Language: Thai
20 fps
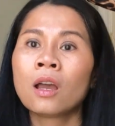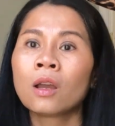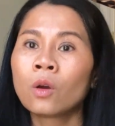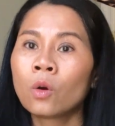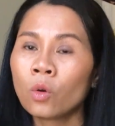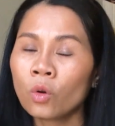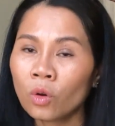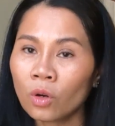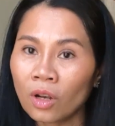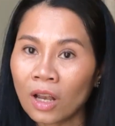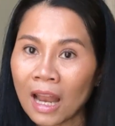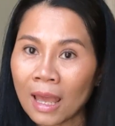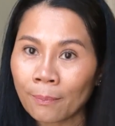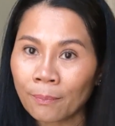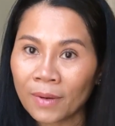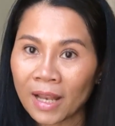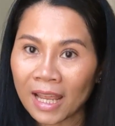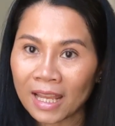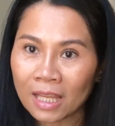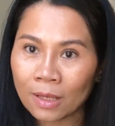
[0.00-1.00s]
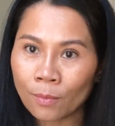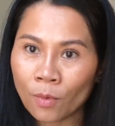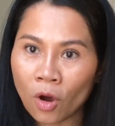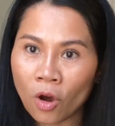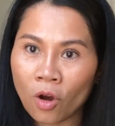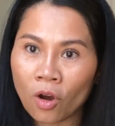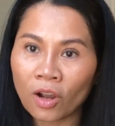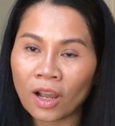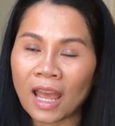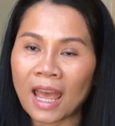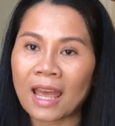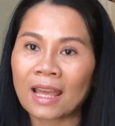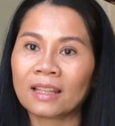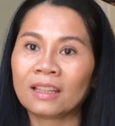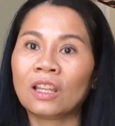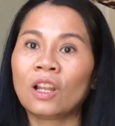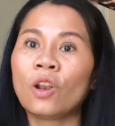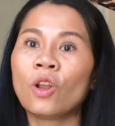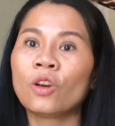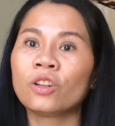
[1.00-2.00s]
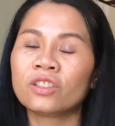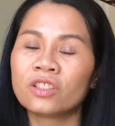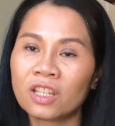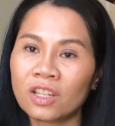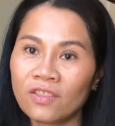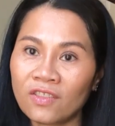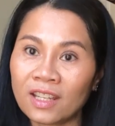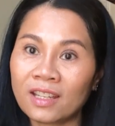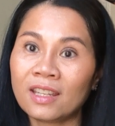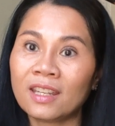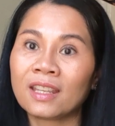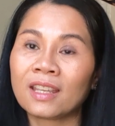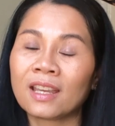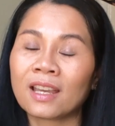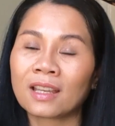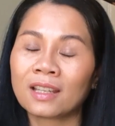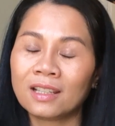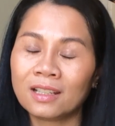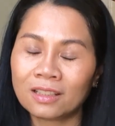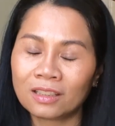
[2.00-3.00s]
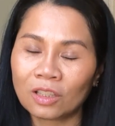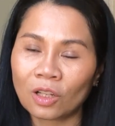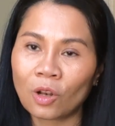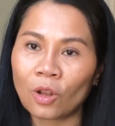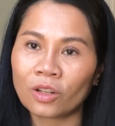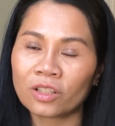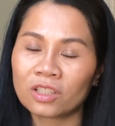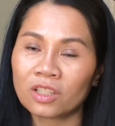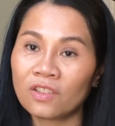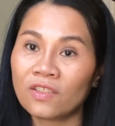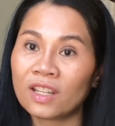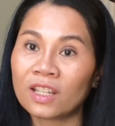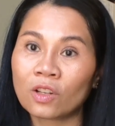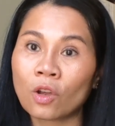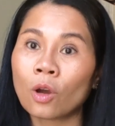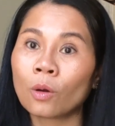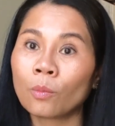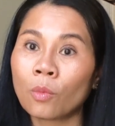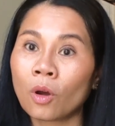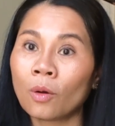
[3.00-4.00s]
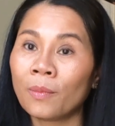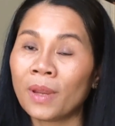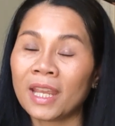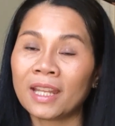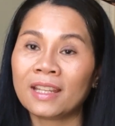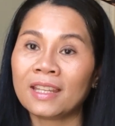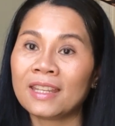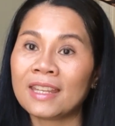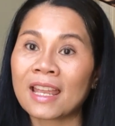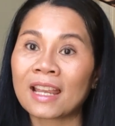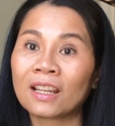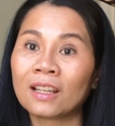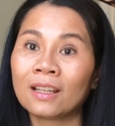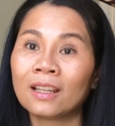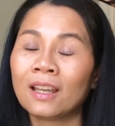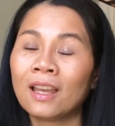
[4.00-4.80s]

คุณรับได้บอค่ะ ตลอดชีวิตนี่ก็คือตลอดชีวิตของพ่อแม่ที่ยัง